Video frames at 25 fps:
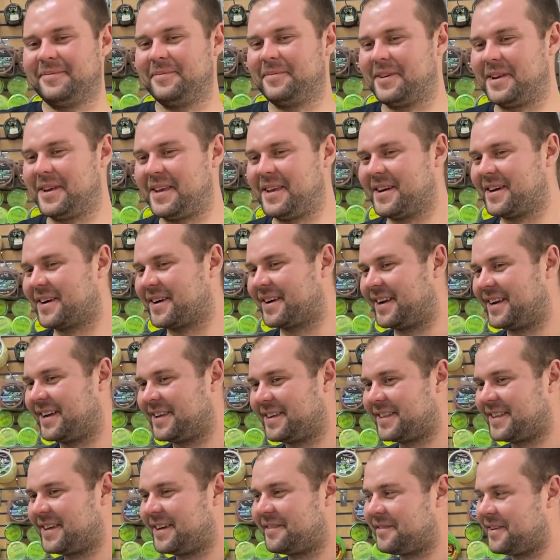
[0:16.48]

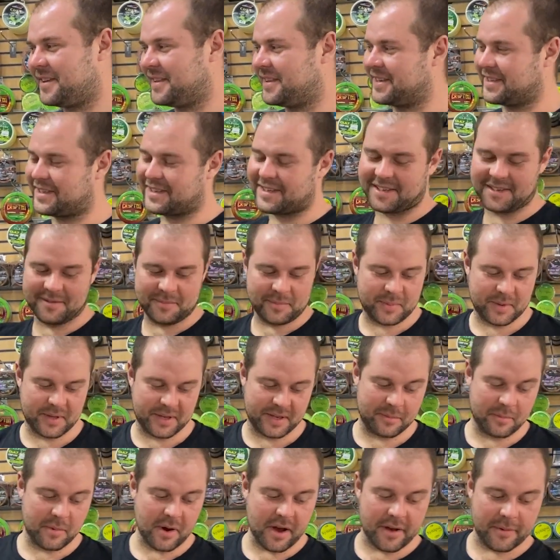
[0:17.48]
Приехали новиночки.
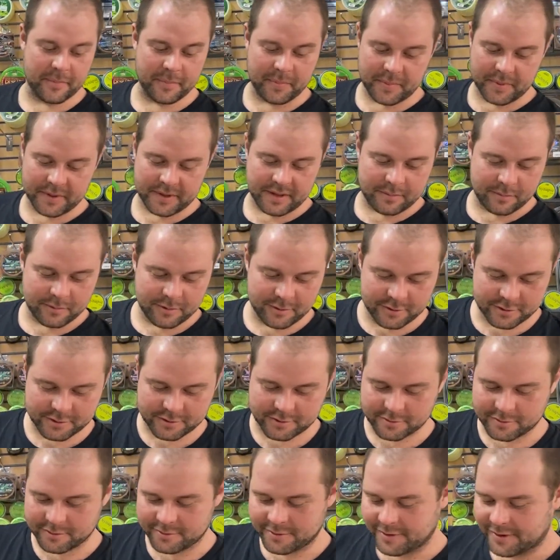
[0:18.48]
Принимаем
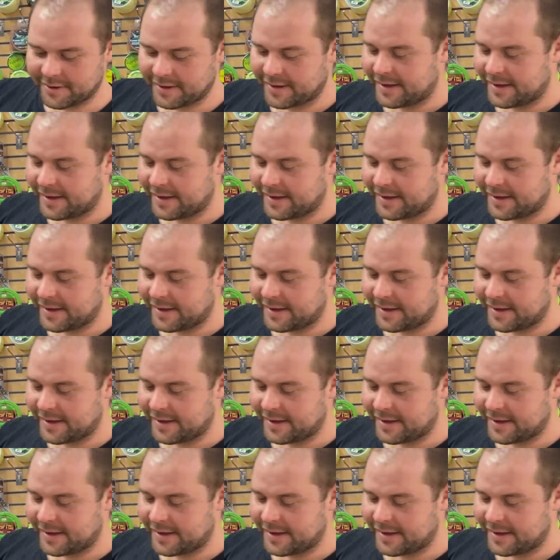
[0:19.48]
понемножку.